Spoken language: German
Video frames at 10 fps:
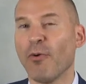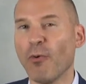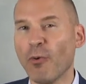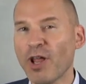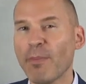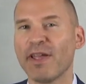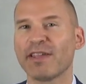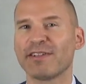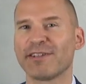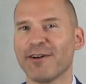
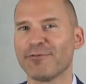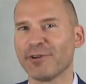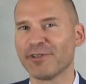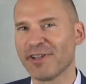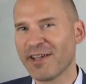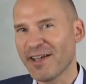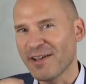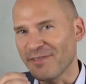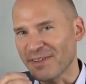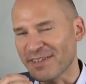Unabhängig davon,
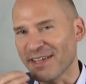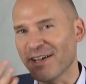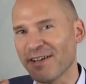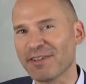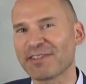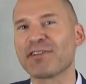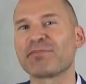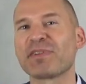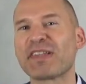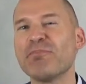was er, was aus
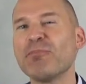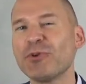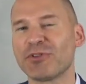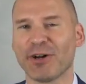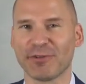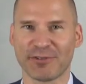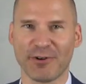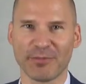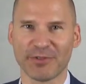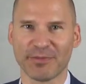seinem Mund
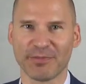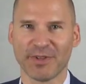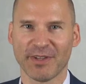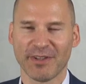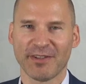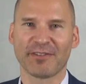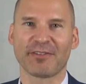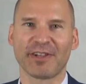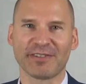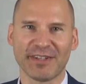rauskommt,
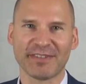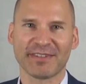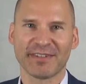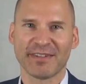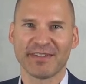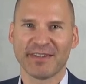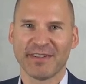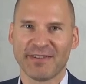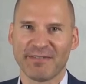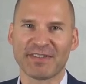sondern das,
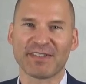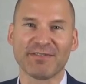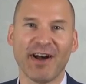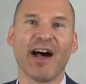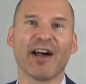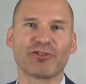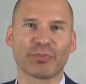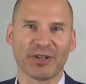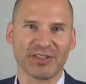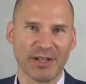was die Wahrheit
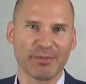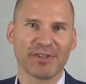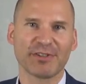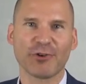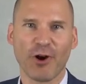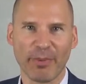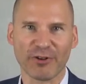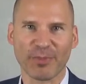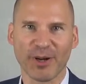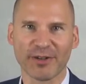spricht, nämlich die
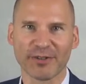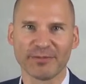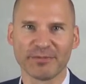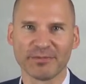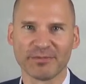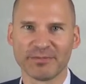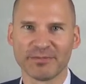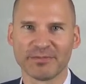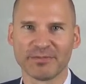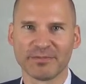Körpersprache.
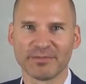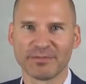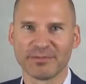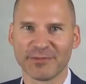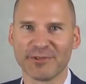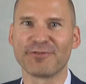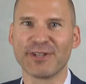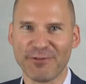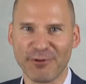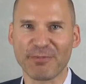
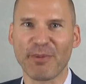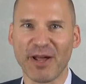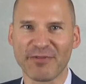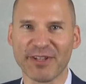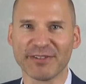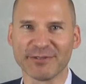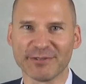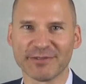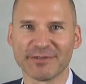Viel Erfolg beim Anwenden.